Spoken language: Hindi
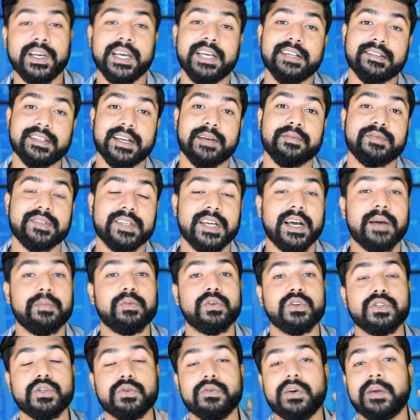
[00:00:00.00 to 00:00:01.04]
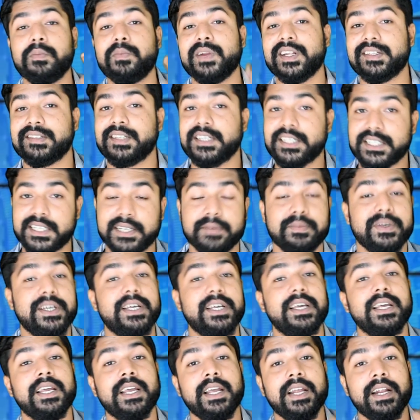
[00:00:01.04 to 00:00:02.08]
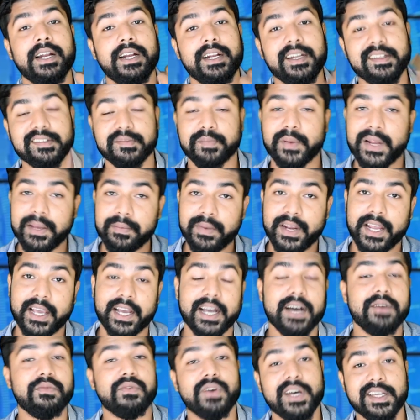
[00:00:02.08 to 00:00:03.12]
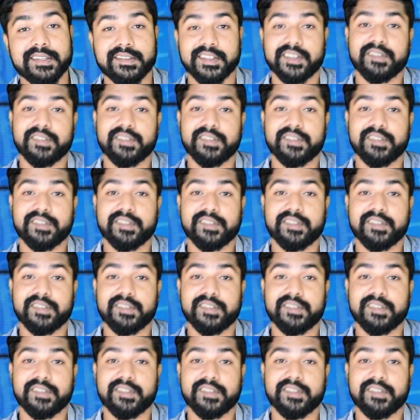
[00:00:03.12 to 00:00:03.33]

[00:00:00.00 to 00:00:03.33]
उनके हिसाब से आपको जो वन प्लस सिक्सटी में डिस्प्ले मिलेगा वो है